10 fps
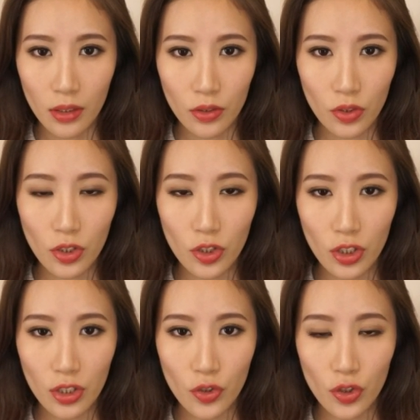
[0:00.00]
这是
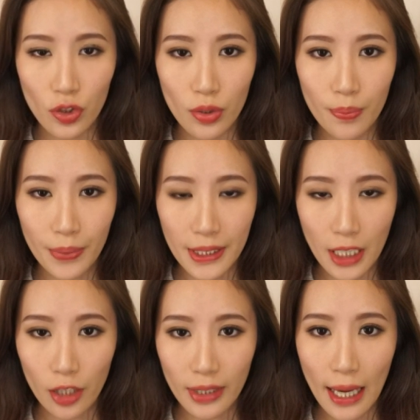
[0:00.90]
一支比
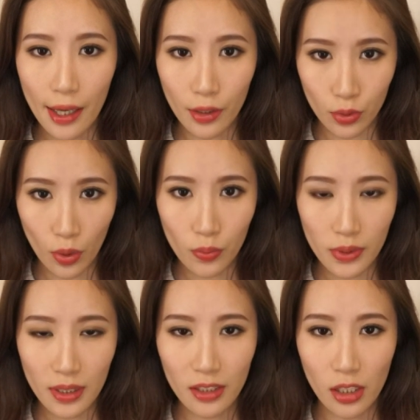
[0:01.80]
较带棕
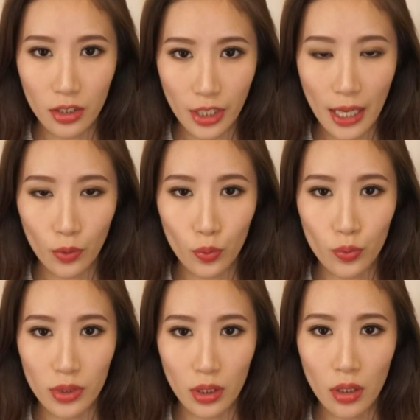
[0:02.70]
色的珊瑚
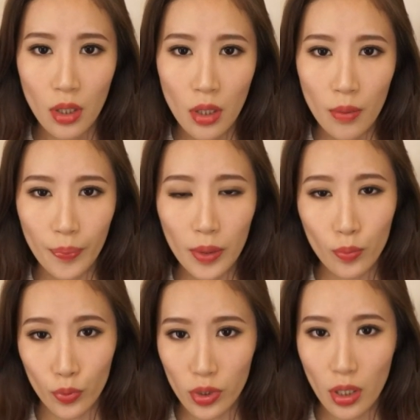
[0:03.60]
色，并
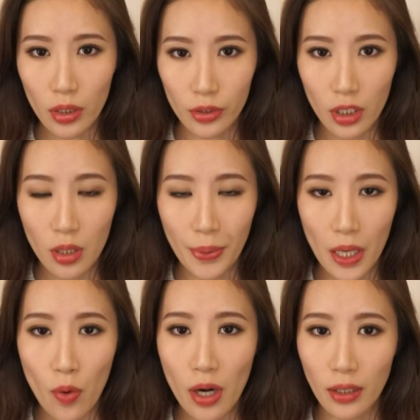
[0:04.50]
不是很特
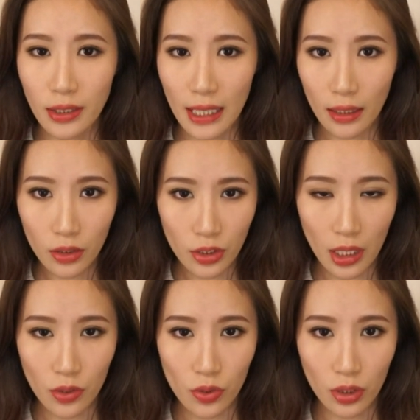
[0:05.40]
别会让人家印
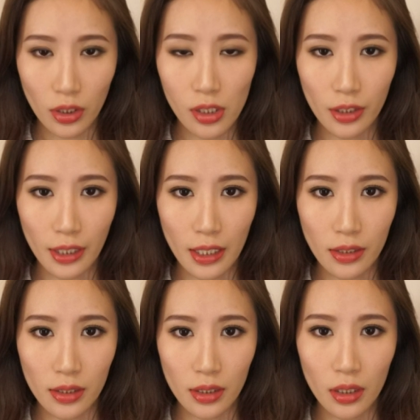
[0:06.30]
象深刻的
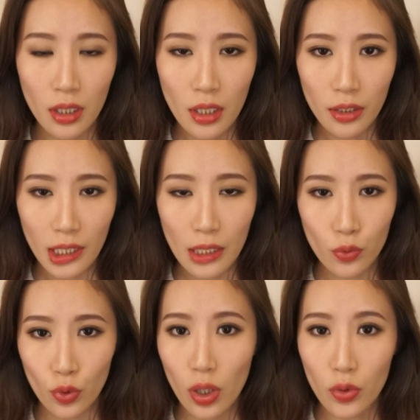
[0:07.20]
颜色，但
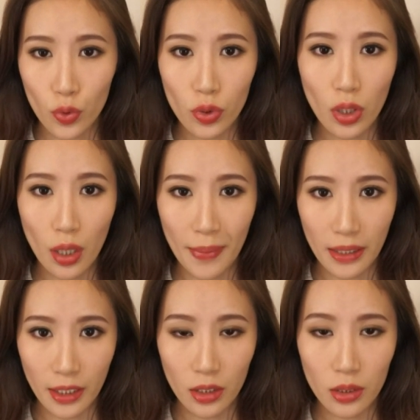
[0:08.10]
就很适合每
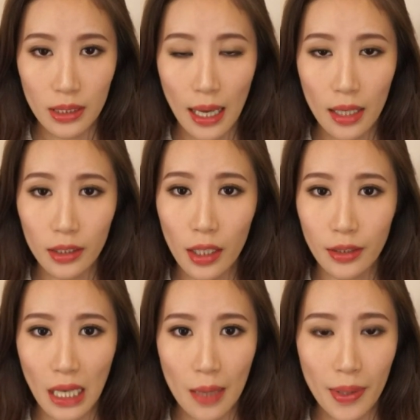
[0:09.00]
天擦，可以
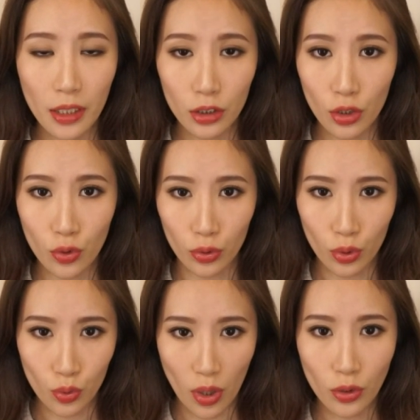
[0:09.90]
搭配各种
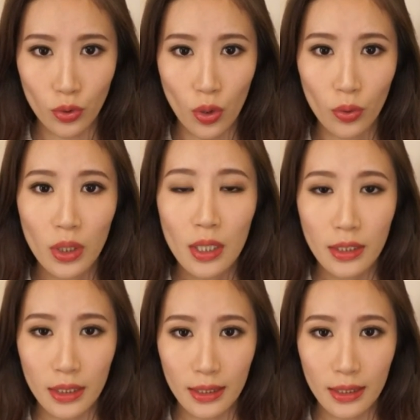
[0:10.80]
的妆容，气